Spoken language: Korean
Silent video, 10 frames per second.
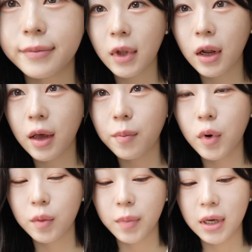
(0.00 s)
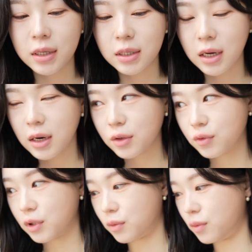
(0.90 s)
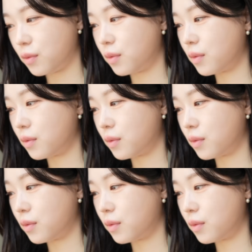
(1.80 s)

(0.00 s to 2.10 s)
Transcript: 이렇게 한번 베이스 깔아주시고